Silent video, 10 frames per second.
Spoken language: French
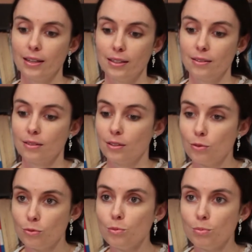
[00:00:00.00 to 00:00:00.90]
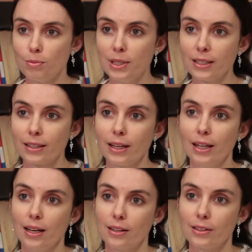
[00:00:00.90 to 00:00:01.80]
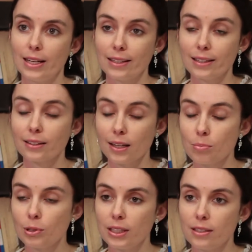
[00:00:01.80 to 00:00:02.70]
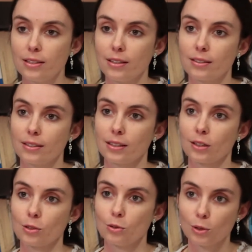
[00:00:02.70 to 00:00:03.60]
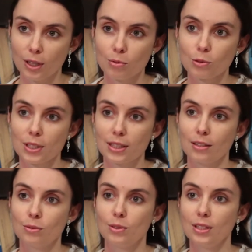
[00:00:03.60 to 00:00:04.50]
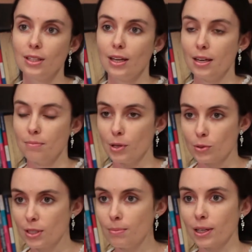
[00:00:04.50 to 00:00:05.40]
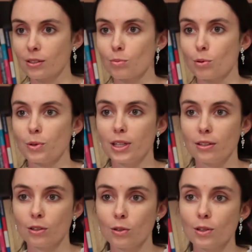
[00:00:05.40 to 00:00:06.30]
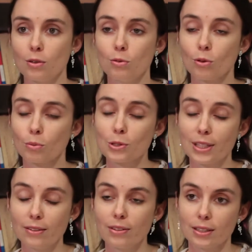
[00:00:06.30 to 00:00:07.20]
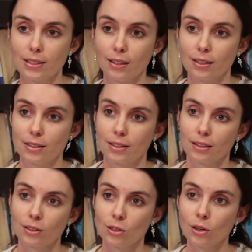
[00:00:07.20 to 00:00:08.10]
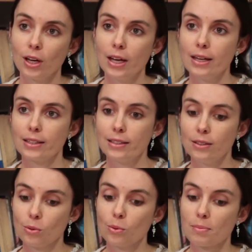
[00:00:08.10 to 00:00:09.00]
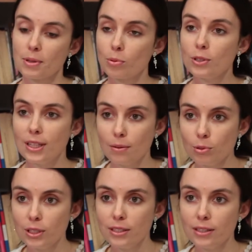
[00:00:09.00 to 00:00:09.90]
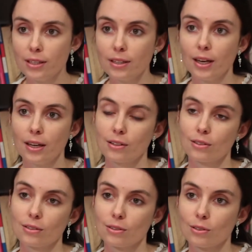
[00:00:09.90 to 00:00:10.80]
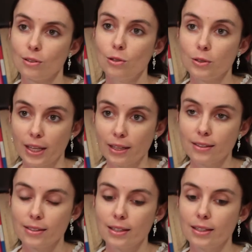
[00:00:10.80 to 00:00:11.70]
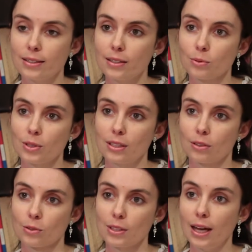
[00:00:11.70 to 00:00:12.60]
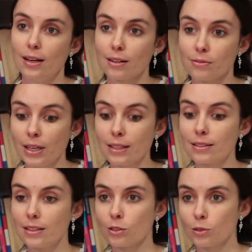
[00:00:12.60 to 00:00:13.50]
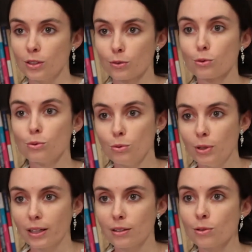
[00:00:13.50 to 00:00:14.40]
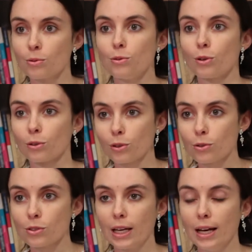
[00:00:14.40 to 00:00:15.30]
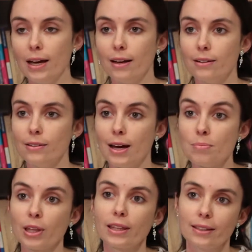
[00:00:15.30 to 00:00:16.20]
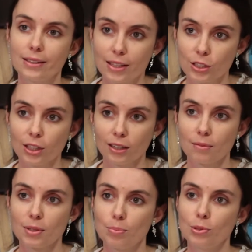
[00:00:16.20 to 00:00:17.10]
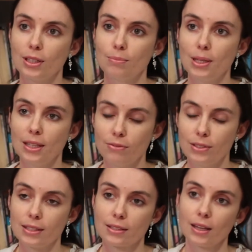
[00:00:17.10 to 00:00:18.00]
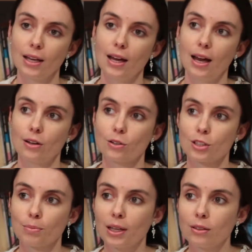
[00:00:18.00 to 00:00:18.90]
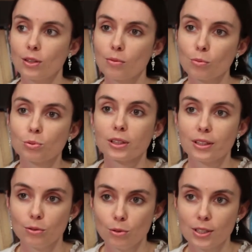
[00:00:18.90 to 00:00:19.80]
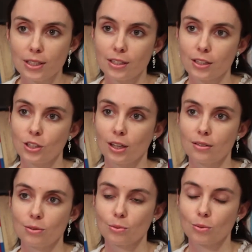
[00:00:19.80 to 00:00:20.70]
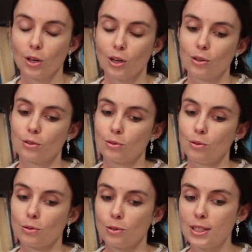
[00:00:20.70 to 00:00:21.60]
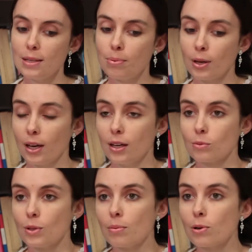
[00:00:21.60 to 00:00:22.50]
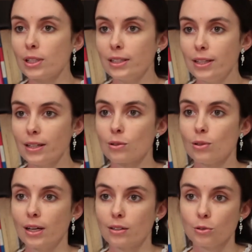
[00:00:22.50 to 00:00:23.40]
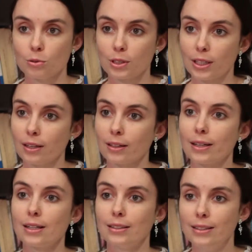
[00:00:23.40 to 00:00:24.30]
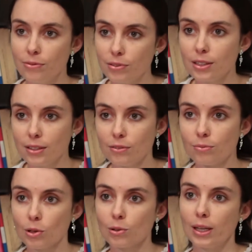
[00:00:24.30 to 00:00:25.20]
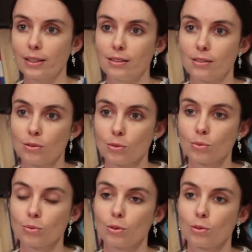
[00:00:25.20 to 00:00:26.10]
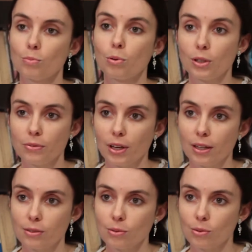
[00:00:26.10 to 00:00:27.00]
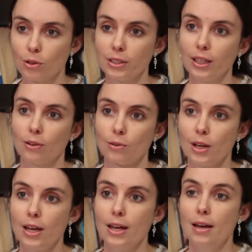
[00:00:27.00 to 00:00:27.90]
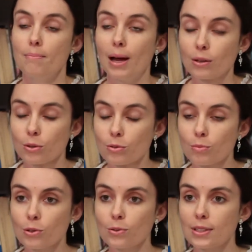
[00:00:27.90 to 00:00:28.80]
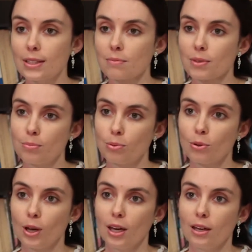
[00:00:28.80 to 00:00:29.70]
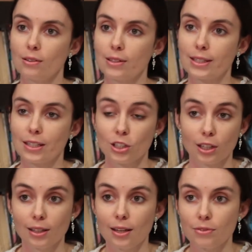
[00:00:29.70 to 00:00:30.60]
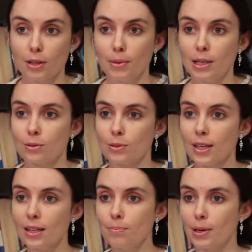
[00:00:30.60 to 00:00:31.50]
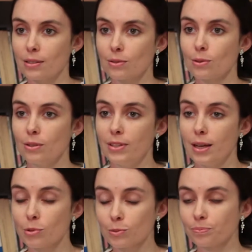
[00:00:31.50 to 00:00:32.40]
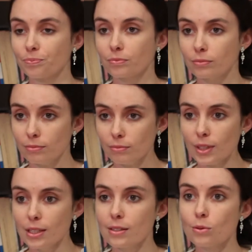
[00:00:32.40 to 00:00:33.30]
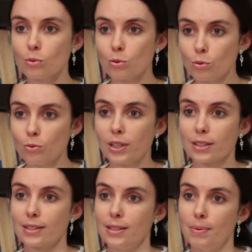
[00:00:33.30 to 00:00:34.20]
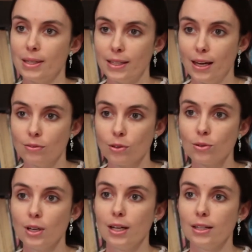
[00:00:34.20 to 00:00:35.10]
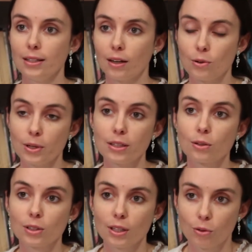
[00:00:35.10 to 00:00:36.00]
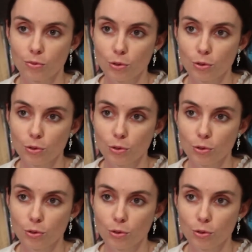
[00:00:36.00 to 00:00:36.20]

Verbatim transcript: est, devenu public, euh, il a été très politisé. C'est-à-dire que notamment aux États-Unis, mais aussi par exemple au Moyen-Orient, il y a eu de nombreux adversaires à cet accord qui ont un petit peu diabolisé euh, le texte et ses conséquences. À l'inverse, les gens qui ont soutenu l'accord ont eu tendance euh, à peut-être exagérer un petit peu ses bénéfices. Alors j'aimerais notamment pointer deux exagérations de ce type. Tout d'abord l'idée que l'accord nucléaire règle définitivement la question de prolifération en Iran. Malheureusement, c'est un petit peu euh, exagéré de l'affirmer à ce stade parce que, évidemment, si on se souvient de ce qui s'est passé avant, l'Iran est entré en